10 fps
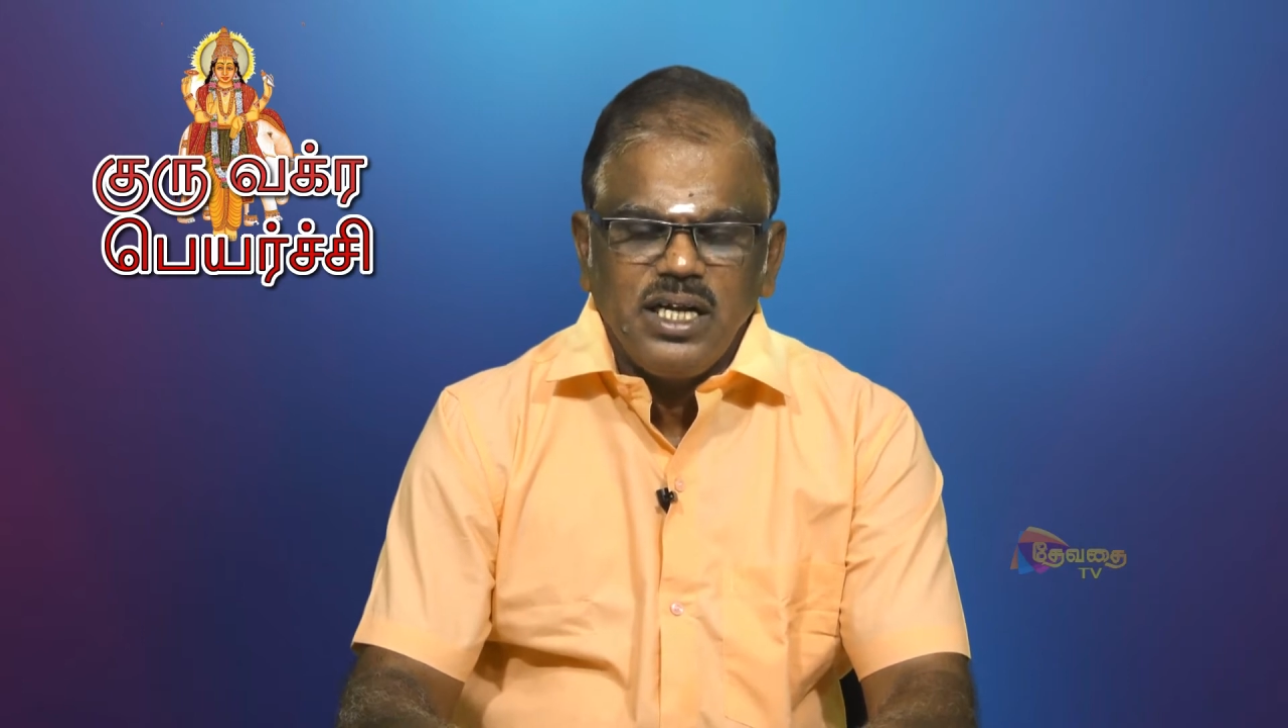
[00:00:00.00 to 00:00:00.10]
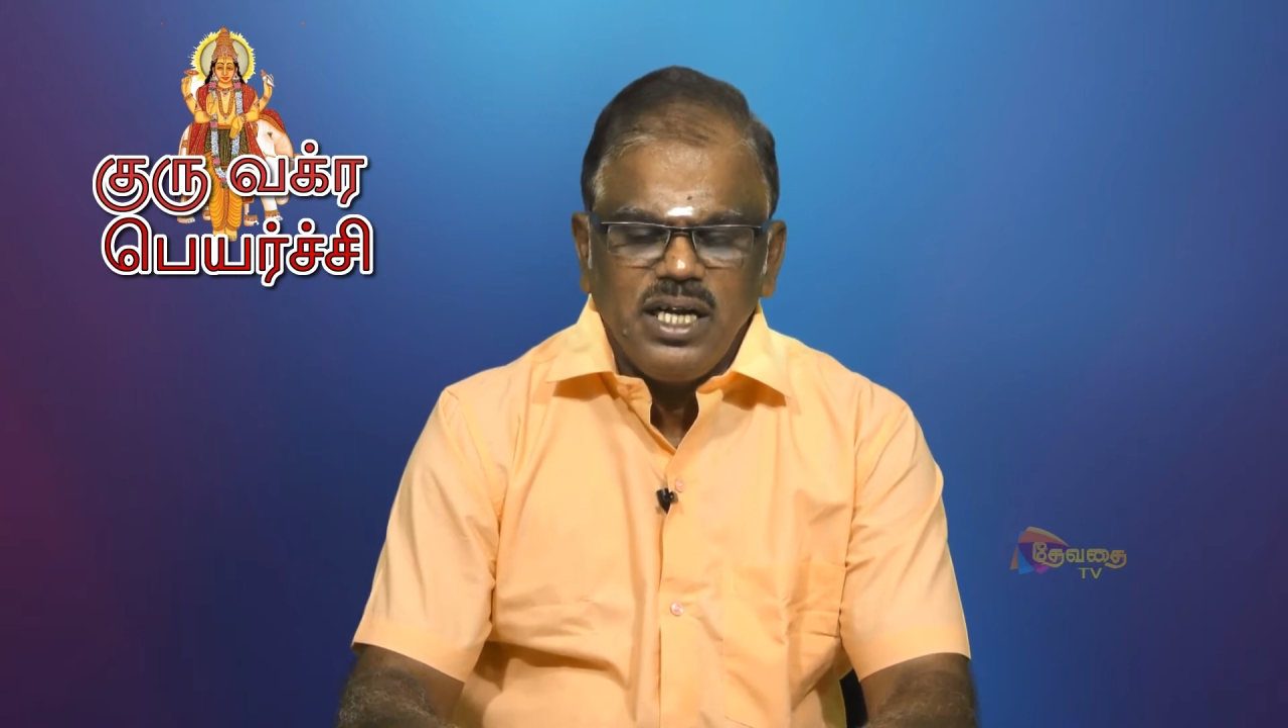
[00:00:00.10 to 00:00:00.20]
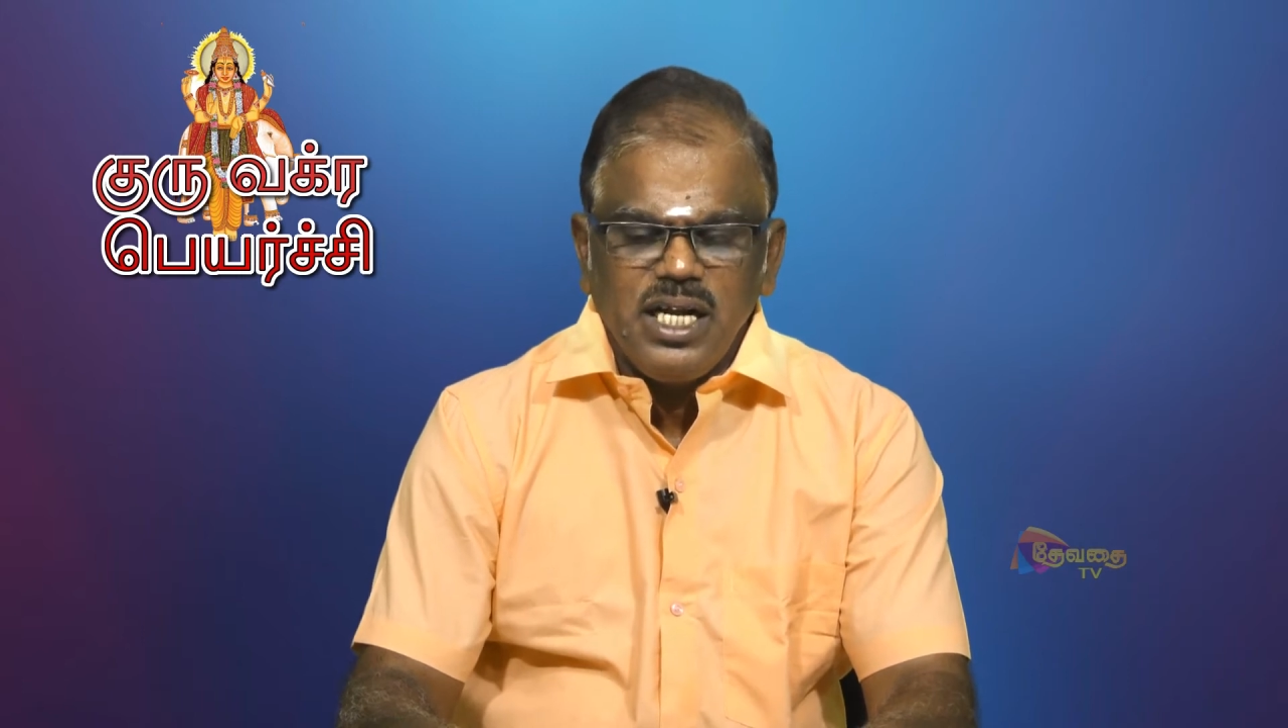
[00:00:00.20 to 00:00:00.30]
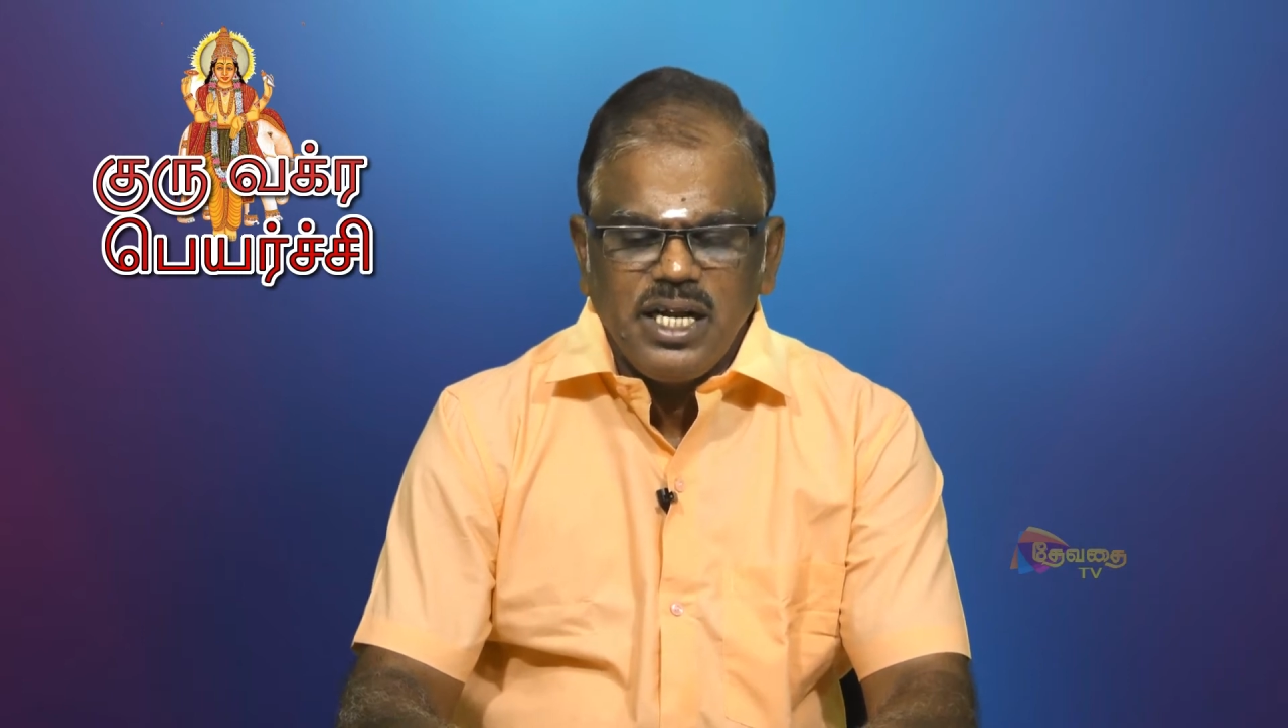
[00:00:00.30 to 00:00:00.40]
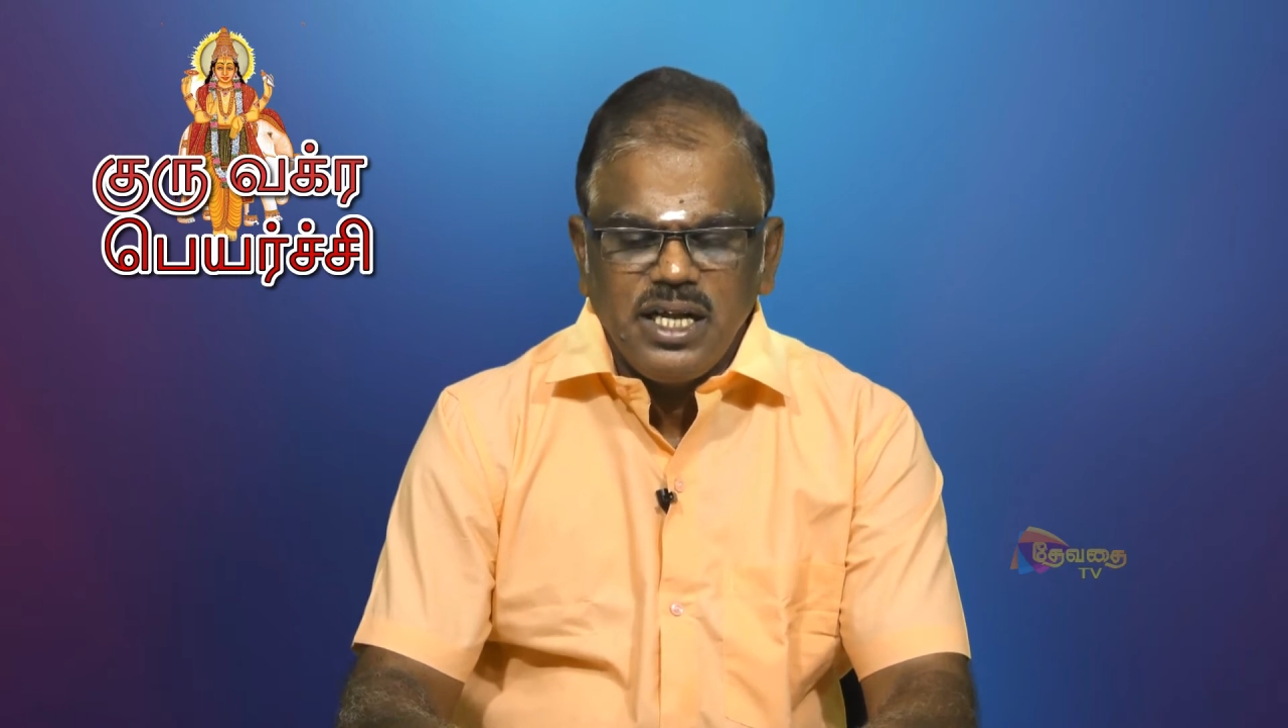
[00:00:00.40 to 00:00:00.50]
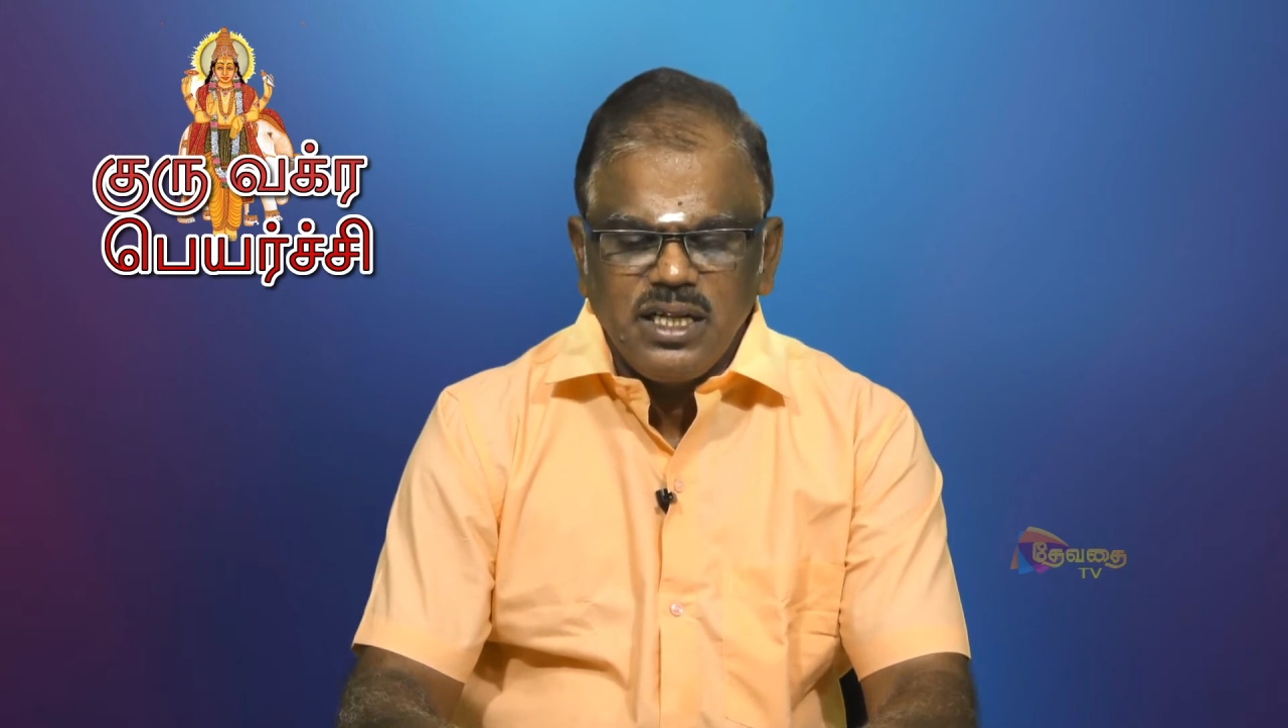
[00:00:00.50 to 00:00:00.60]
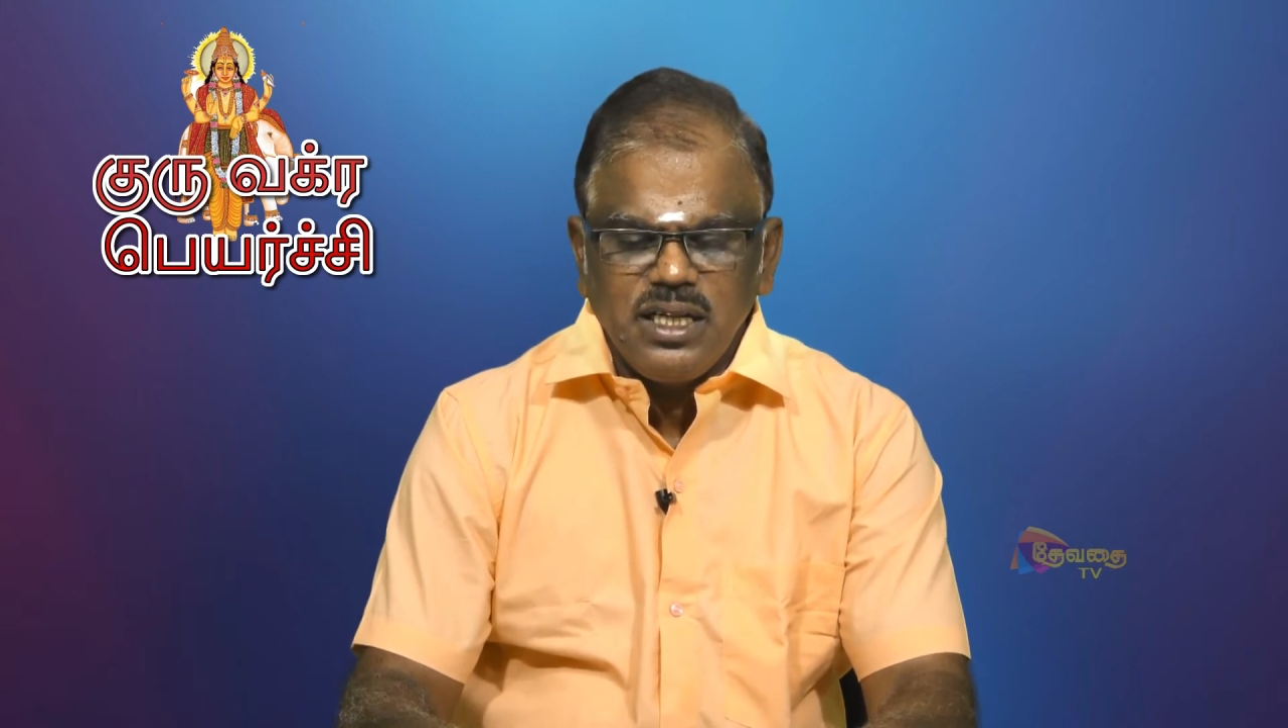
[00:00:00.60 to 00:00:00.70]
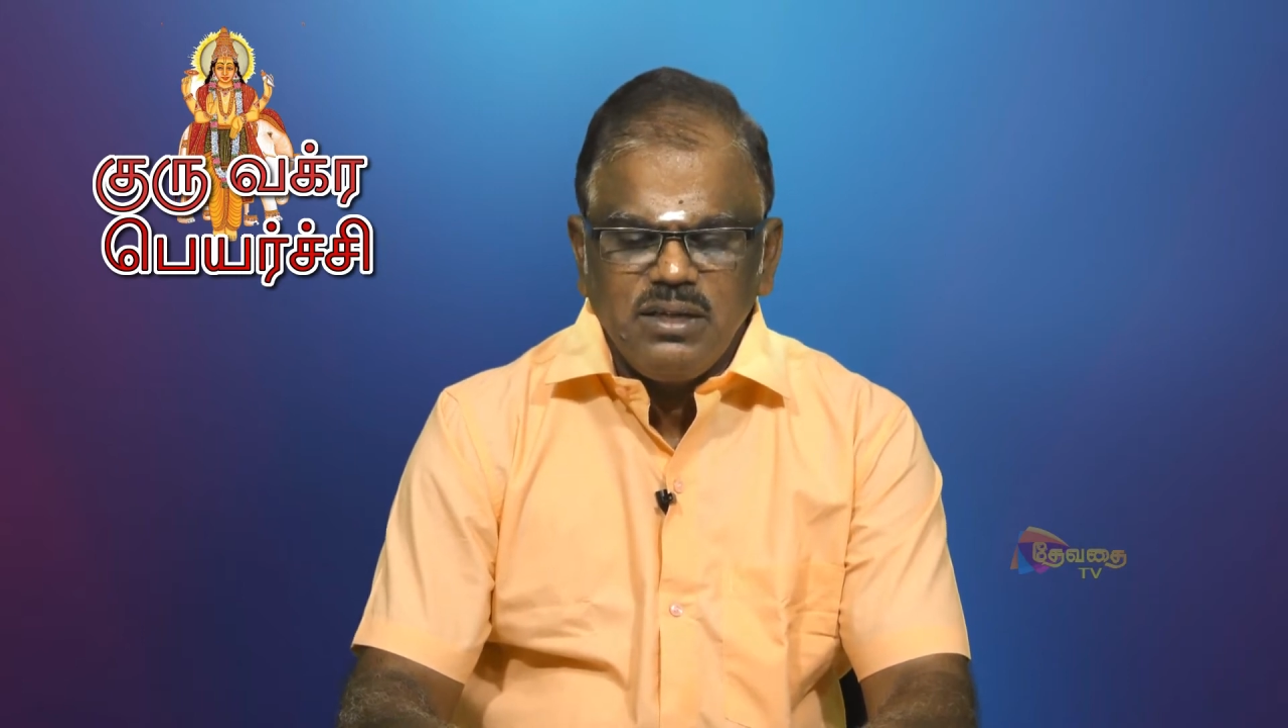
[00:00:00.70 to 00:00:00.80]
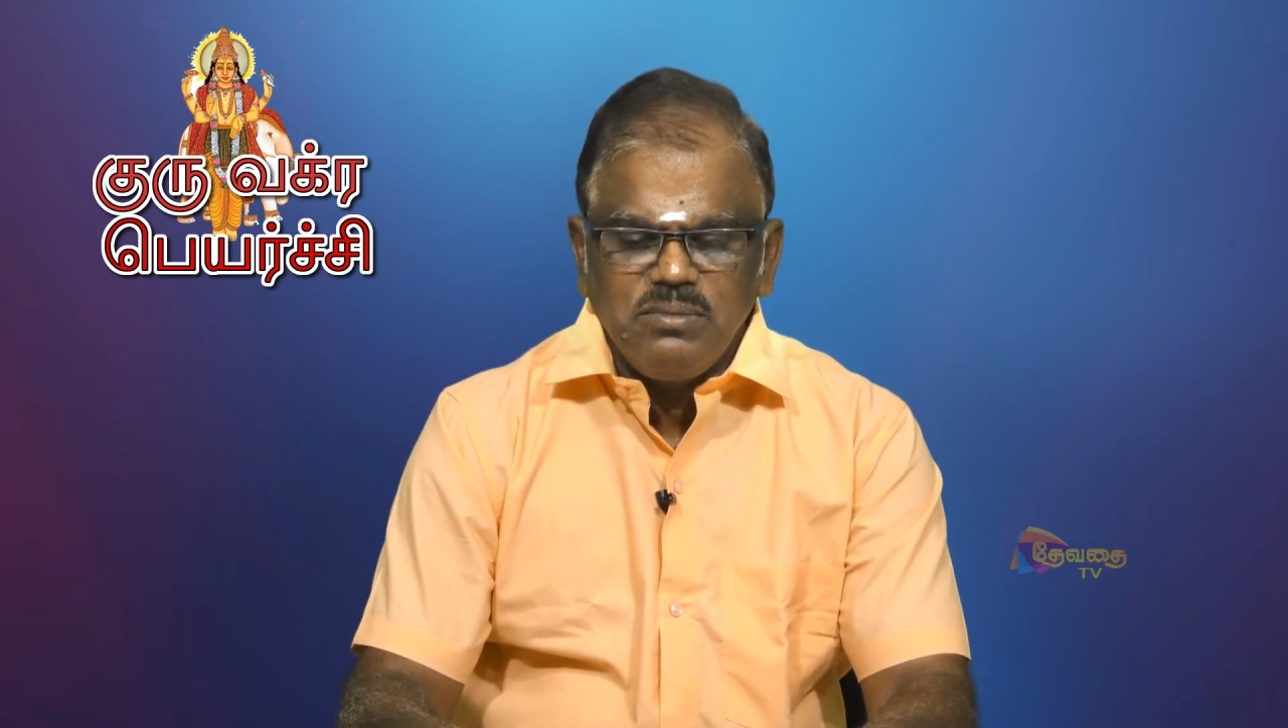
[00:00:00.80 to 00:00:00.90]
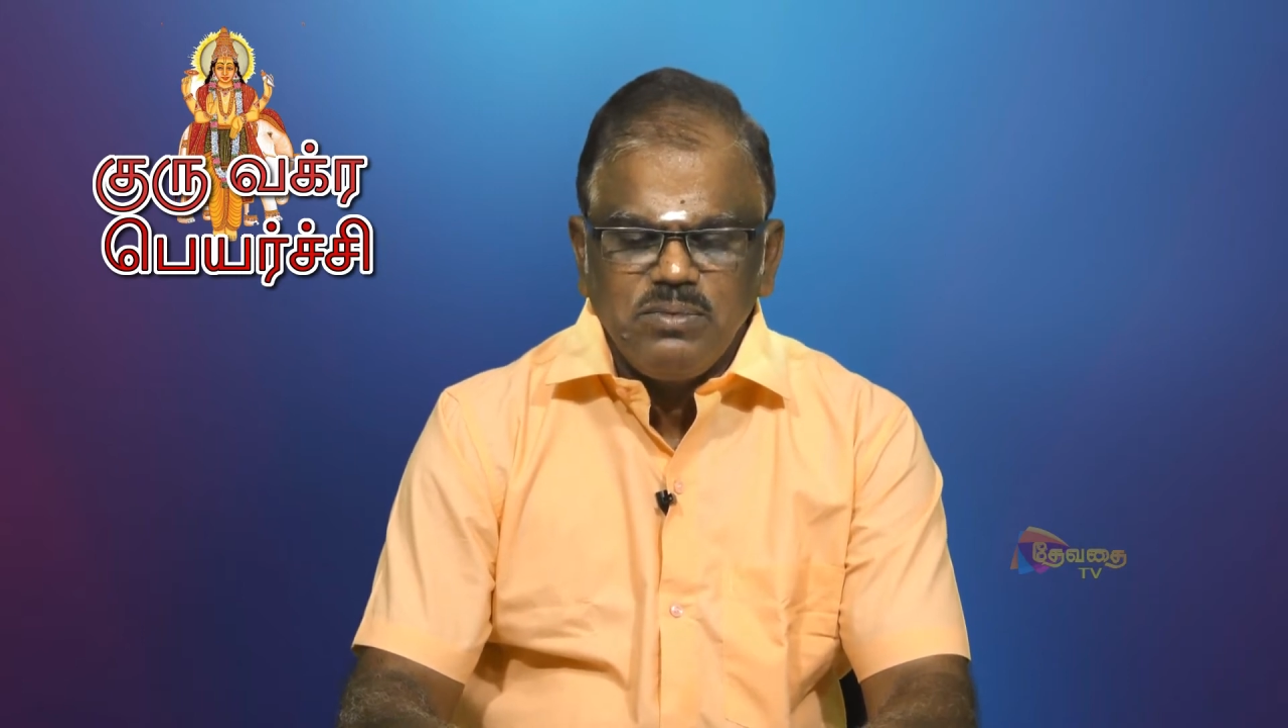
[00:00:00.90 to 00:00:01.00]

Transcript: கடைநிலை அடைகிறது